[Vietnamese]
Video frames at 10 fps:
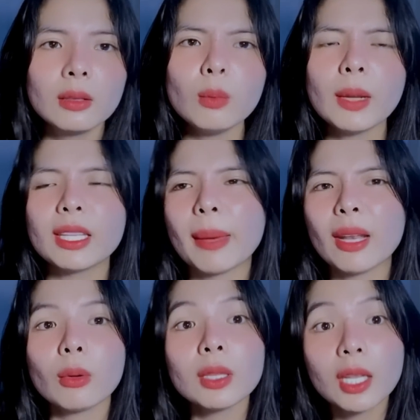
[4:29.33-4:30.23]
lúc này thì
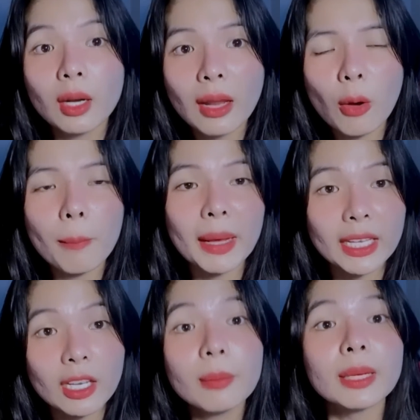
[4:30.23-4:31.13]
bạn đâu có tin nó đâu
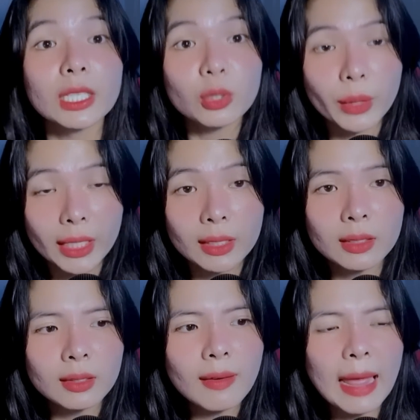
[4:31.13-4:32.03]
bạn nghĩ nó bịa chuyện
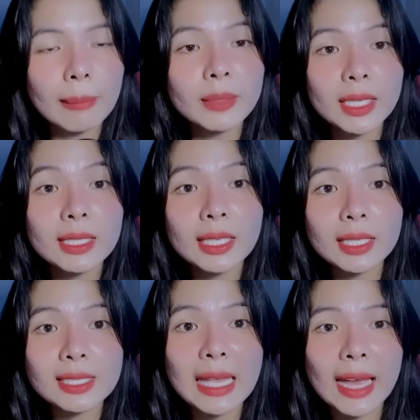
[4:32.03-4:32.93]
nó làm nãy
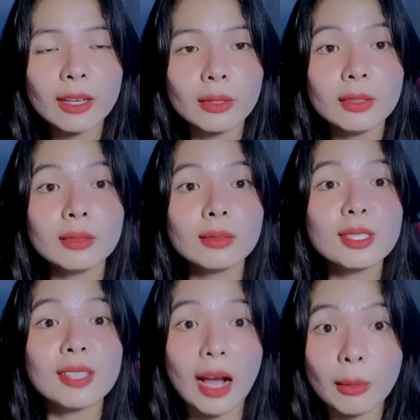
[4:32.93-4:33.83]
kia sai rồi nó
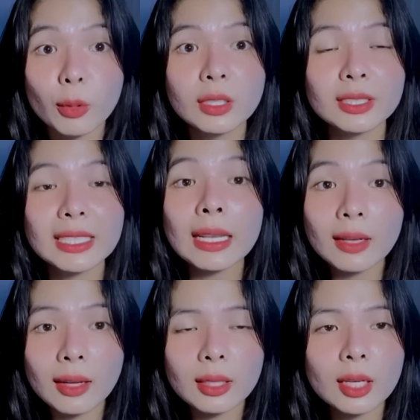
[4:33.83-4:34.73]
nó sợ mọi người
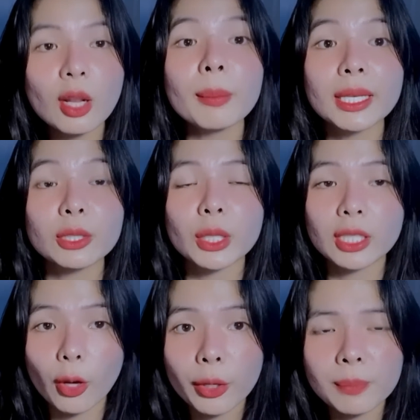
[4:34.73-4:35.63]
trách nó đó nên nó bịa
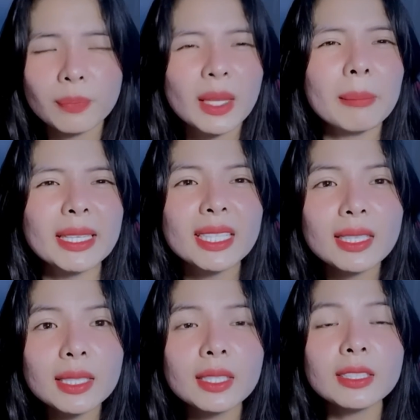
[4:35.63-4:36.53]
chuyện thôi bạn chỉ
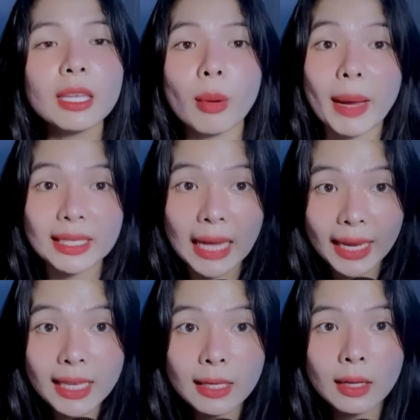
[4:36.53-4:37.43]
tin những gì mà bạn
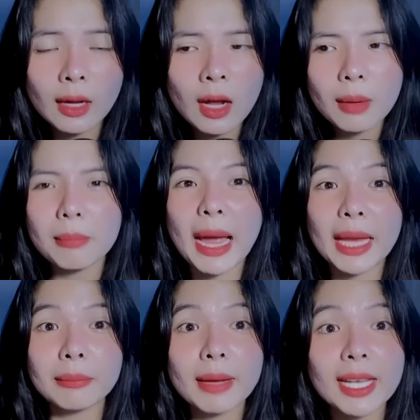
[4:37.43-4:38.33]
thấy
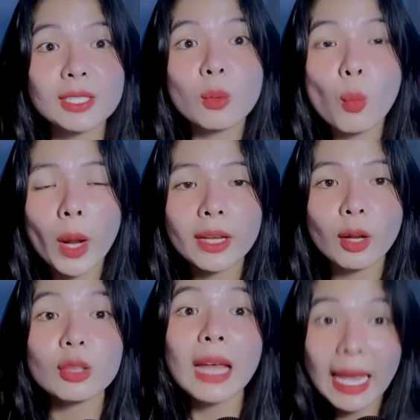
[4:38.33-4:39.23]
bạn bè xung quanh
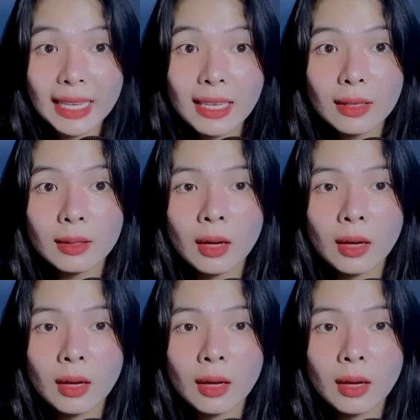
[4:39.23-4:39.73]
nó thấy